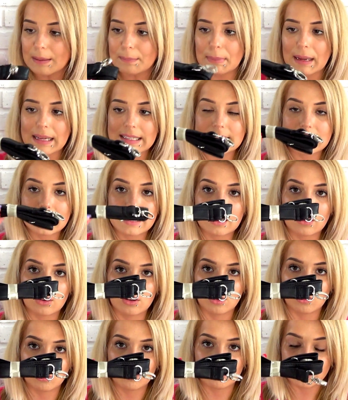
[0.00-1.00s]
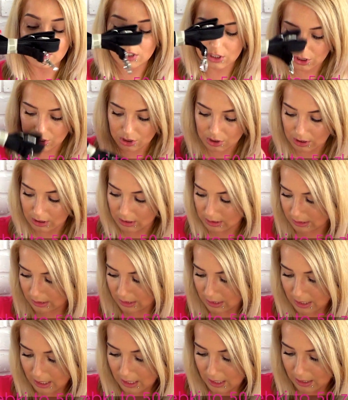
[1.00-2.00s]
pasek e, również nigdy
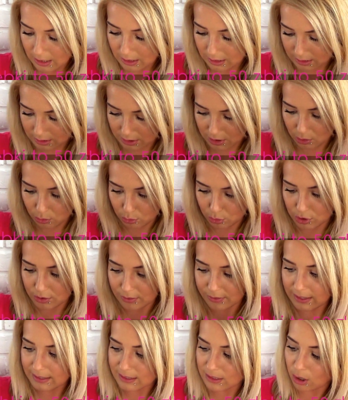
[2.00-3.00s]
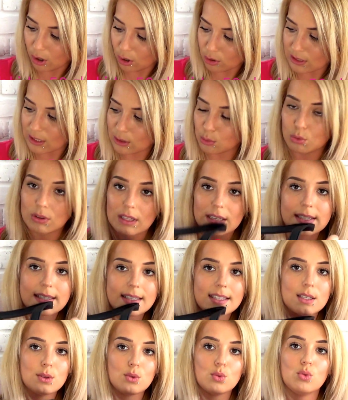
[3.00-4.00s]
e, nieużywany. Ona tutaj z
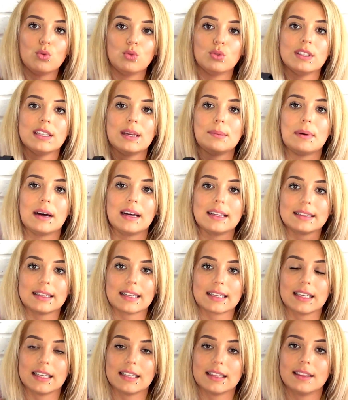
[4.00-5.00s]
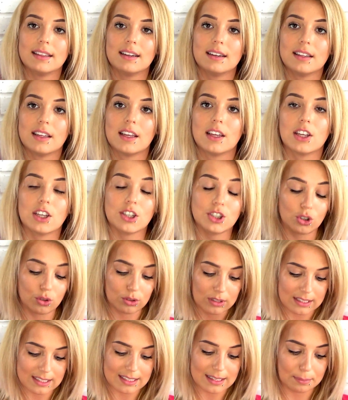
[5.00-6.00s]
tyłu nie ma takiej tylnej
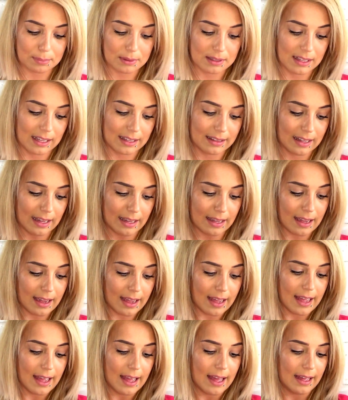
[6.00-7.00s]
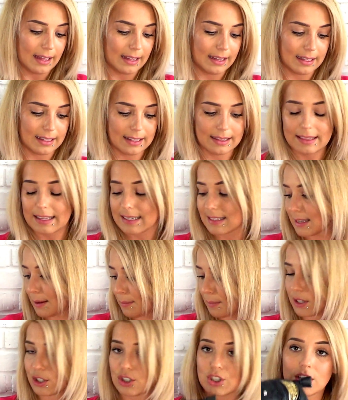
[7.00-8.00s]
kieszonki zapinanej e, na
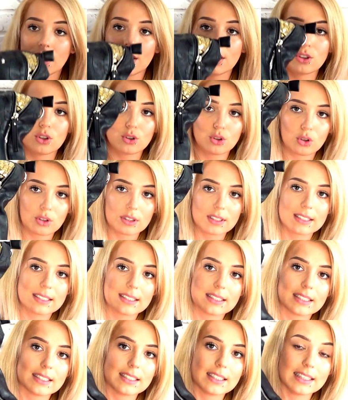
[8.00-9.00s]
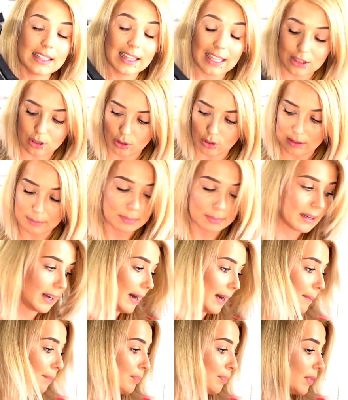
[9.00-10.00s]
zameczek. To to jest ta
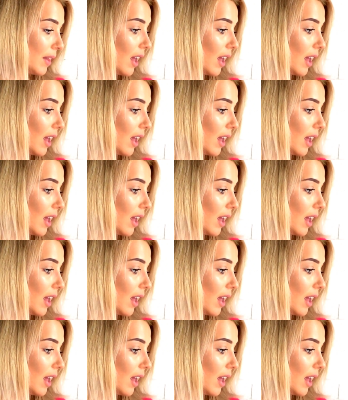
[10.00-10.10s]
torebka.